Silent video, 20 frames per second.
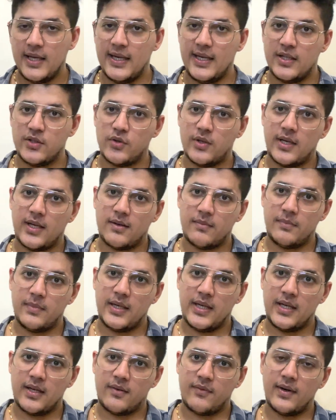ये जो यार मैं
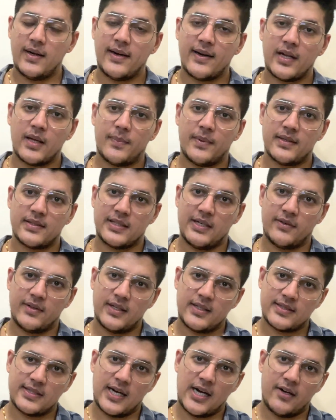एक वेल्डर के पास गया था
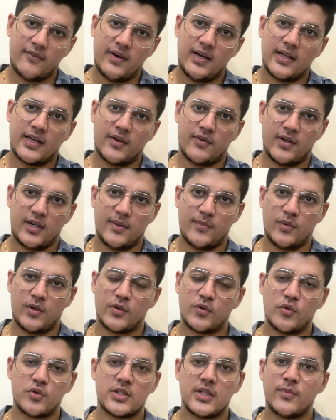एक स्टैंड वेल्ड करवाने पूरा
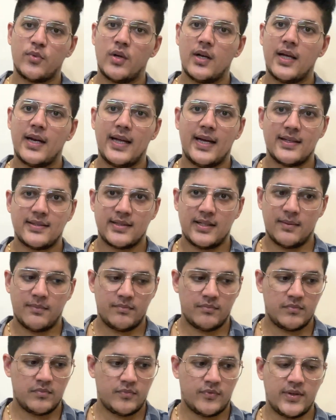तो उसने बोला ऐसे
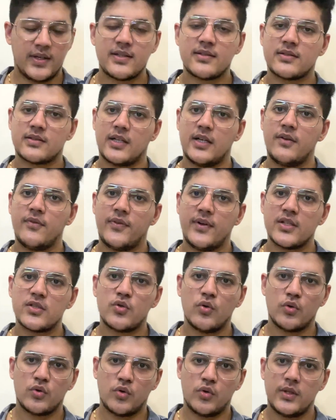हम फिक्स कहीं फिक्सड
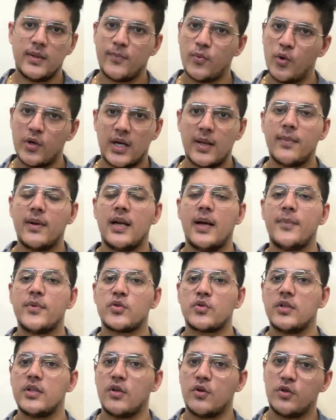हो तो ये पोर्टेबल है आप
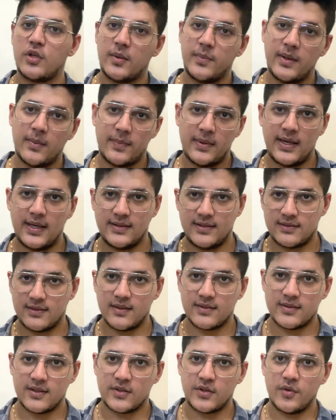इसको इधर उधर भी अपना एडजस्ट
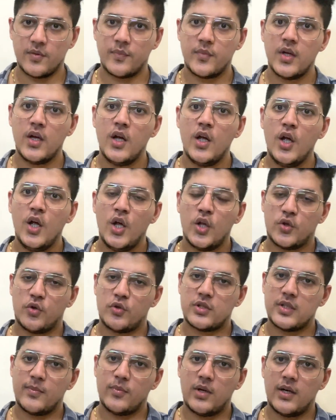कर सकते हो तो
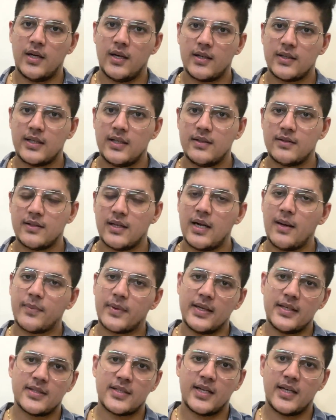उसने बोला कि सर आप
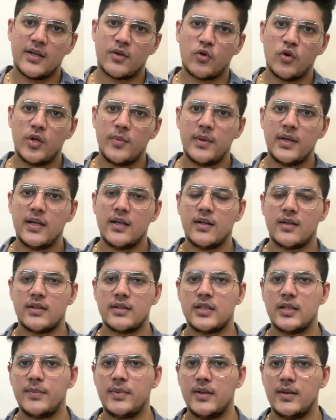कहीं से कोई भी
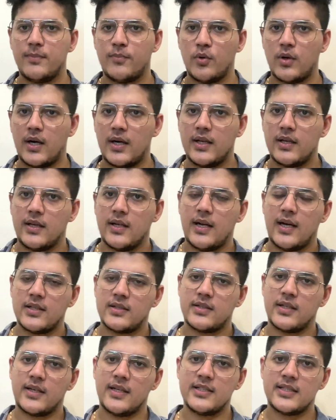किसी भी पुराने गिराज
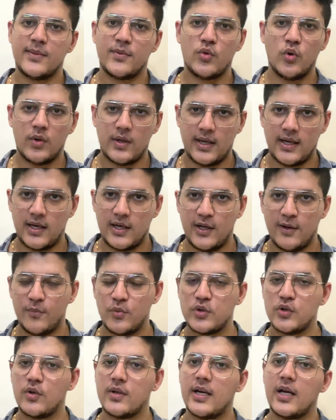से कहीं से भी दो टायर लिया
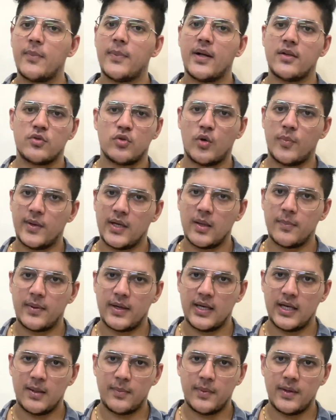मुझे वो टायर पाँच सौ रुपये के
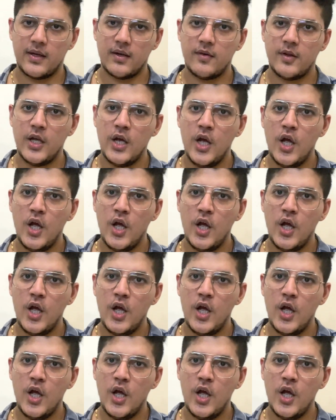पड़े यार पेयर